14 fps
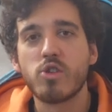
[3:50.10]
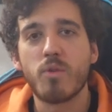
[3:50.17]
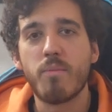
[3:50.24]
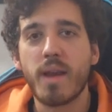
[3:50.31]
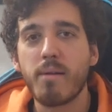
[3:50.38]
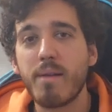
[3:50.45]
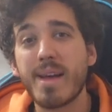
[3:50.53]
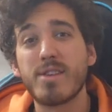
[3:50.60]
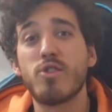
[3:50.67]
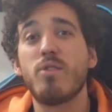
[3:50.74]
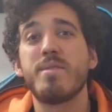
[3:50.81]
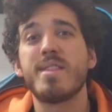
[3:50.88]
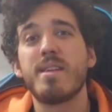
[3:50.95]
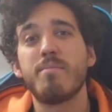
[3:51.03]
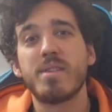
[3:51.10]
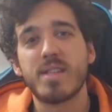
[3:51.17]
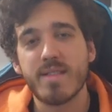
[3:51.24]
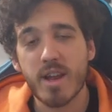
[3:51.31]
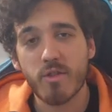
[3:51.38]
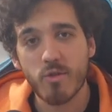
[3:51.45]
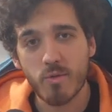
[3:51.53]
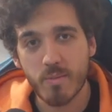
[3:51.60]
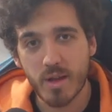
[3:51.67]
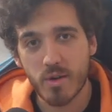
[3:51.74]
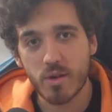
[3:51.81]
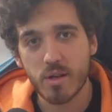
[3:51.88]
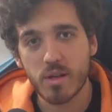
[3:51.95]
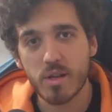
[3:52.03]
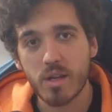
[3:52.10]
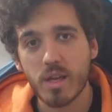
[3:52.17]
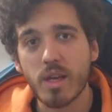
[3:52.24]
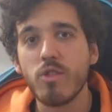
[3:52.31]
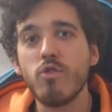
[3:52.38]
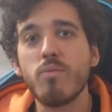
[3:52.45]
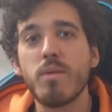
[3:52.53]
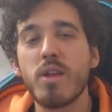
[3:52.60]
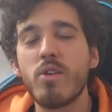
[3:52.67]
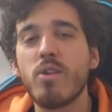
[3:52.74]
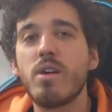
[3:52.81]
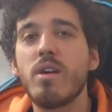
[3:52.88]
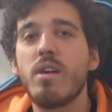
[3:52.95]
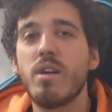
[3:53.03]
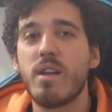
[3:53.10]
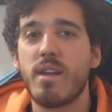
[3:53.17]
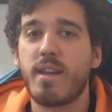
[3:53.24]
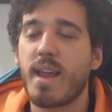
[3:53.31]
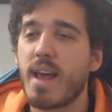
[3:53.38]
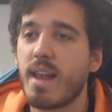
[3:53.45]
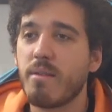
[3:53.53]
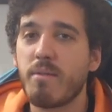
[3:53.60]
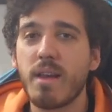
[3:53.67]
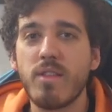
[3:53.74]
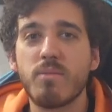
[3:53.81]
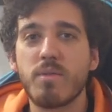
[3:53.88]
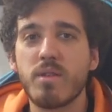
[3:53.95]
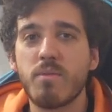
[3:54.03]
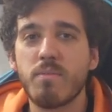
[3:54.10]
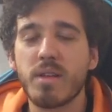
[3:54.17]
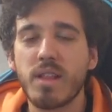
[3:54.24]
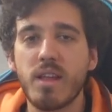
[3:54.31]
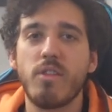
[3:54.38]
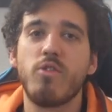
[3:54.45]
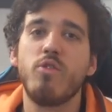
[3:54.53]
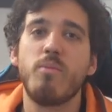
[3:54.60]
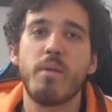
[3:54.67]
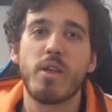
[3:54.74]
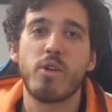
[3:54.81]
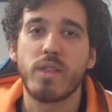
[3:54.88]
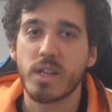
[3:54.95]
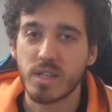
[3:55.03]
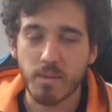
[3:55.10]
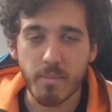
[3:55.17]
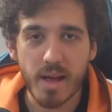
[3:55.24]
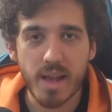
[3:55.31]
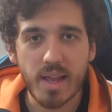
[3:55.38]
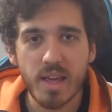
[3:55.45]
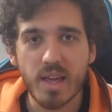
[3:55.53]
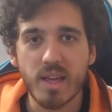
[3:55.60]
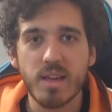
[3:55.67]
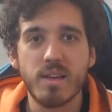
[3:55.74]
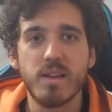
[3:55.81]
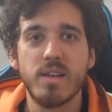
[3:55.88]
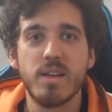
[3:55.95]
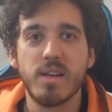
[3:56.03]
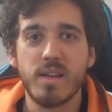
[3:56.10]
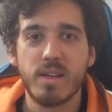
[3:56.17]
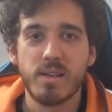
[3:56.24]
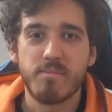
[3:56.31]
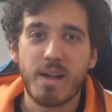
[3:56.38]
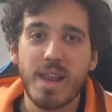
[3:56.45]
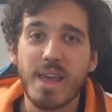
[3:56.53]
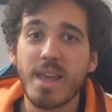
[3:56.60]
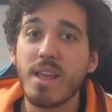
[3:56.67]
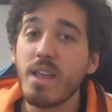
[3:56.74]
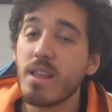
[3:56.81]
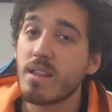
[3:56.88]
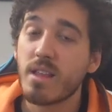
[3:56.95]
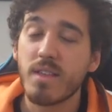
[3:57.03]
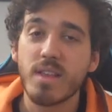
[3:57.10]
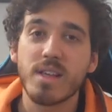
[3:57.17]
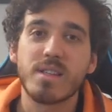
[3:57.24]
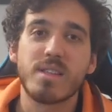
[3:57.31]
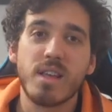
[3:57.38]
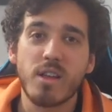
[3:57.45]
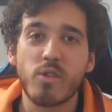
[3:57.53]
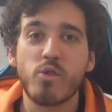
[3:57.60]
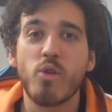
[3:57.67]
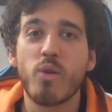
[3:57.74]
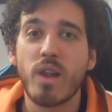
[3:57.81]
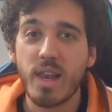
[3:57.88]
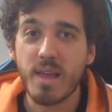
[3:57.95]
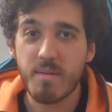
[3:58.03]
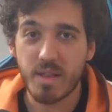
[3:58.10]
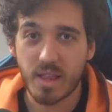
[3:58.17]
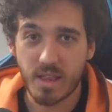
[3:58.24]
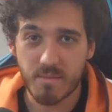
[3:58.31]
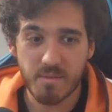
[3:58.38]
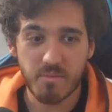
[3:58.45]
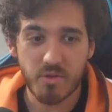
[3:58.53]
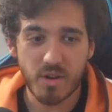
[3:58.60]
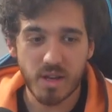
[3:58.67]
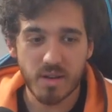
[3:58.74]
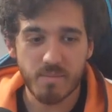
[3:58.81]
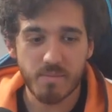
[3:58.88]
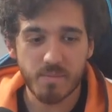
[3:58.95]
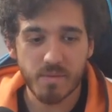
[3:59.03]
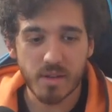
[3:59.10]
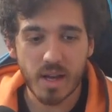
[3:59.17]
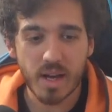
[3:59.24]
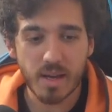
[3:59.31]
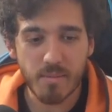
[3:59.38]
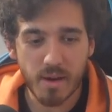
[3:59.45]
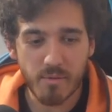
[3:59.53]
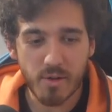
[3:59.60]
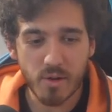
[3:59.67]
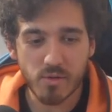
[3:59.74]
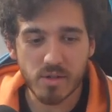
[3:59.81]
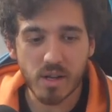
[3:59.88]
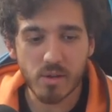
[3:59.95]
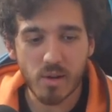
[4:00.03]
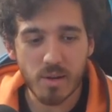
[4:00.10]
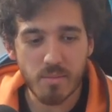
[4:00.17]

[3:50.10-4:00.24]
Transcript: son variables que solo pueden almacenar números y números reales, ¿vale? No podemos meter números decimales, ¿vale? Y tiene cierto límite de memoria. ¿A qué me refiero con cierto